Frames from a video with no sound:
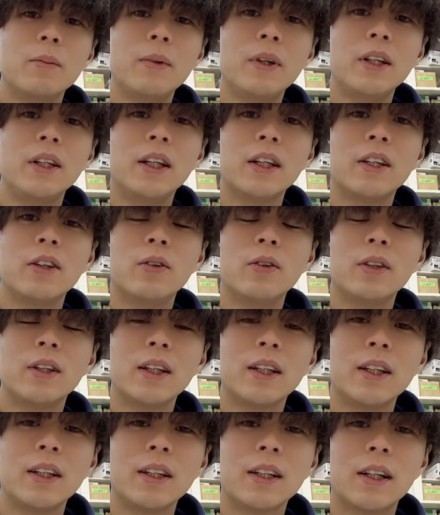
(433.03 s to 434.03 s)
ぱりね基本
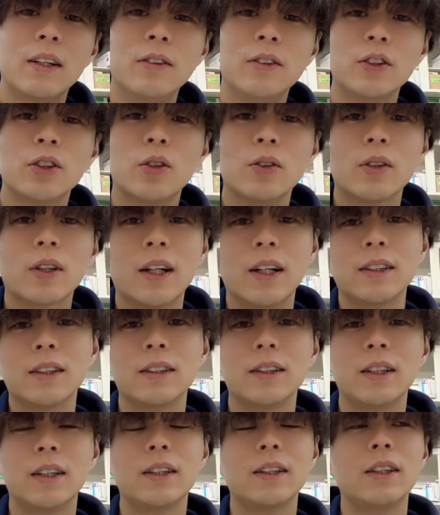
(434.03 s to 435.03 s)
的に花粉症の患
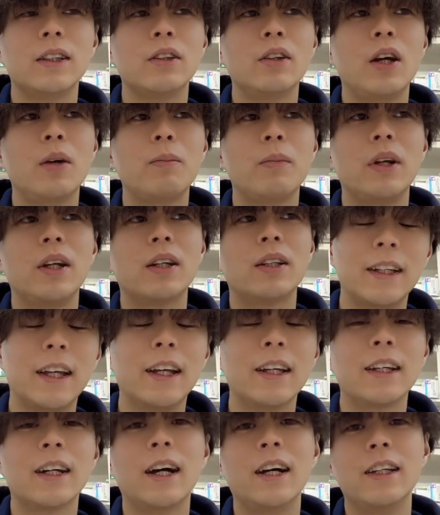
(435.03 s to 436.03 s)
者さんっていうのはやっぱり
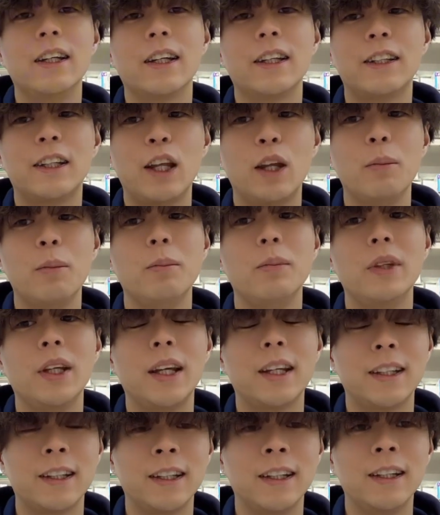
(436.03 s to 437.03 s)
点眼液、点鼻
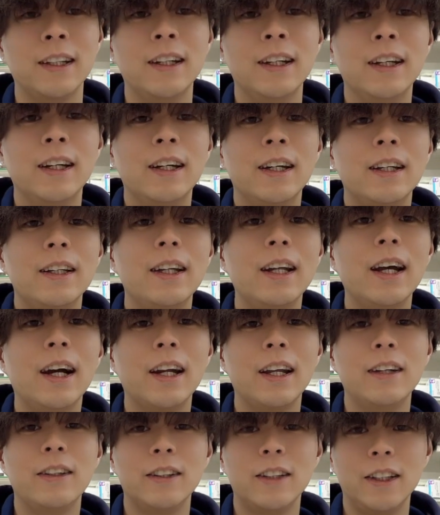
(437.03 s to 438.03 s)
液で
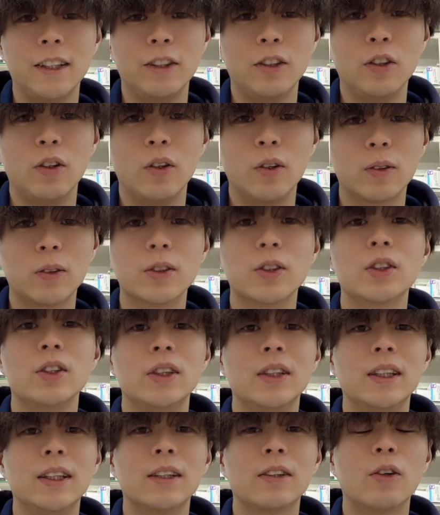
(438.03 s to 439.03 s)
アレルギーの
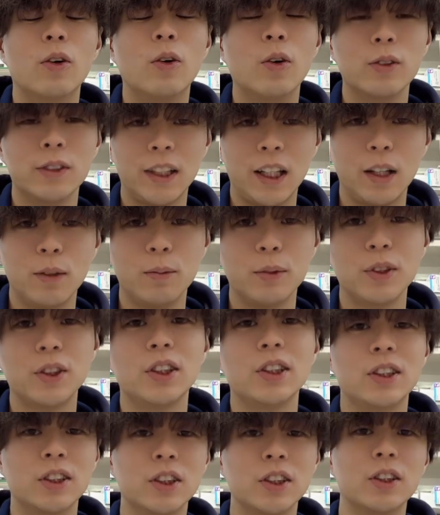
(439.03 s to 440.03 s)
薬、抗生物
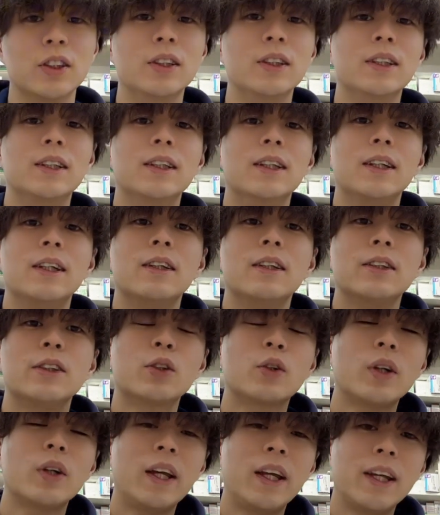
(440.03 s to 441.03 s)
質、
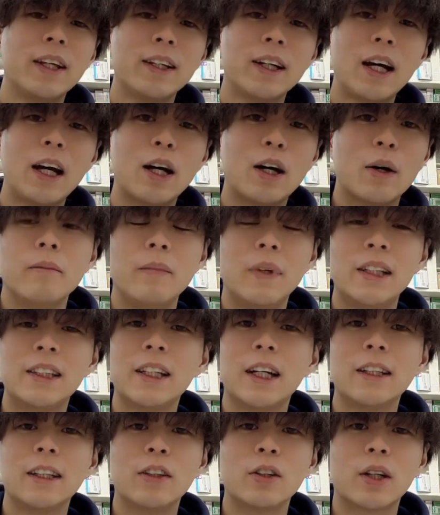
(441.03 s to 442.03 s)
そこら辺が
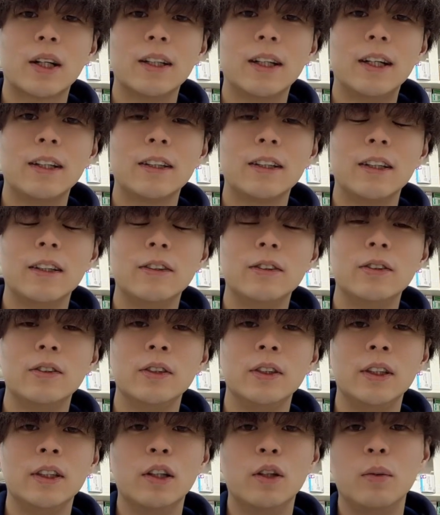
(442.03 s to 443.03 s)
メジャーなのかなっていう
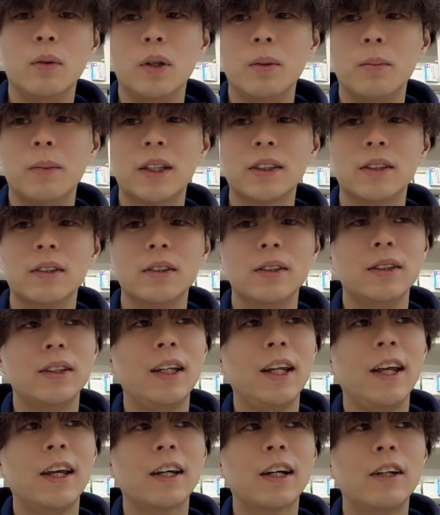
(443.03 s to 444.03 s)
ふうに思います。
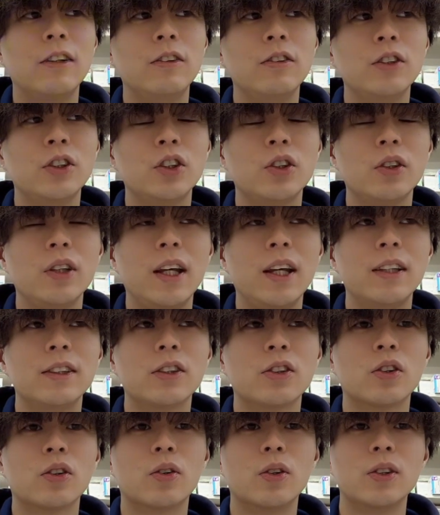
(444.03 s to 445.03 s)
で花粉症ね
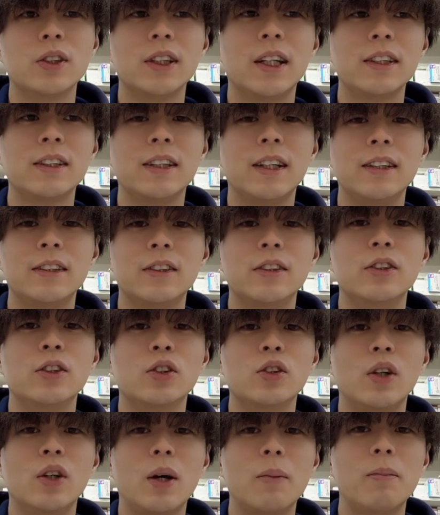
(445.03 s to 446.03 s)
ちょっとこじらしたりす
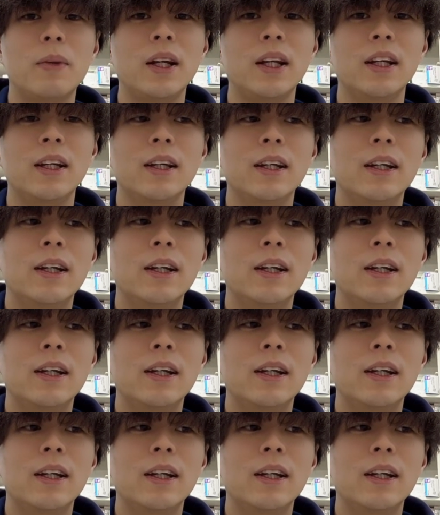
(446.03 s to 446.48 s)
るとやっぱり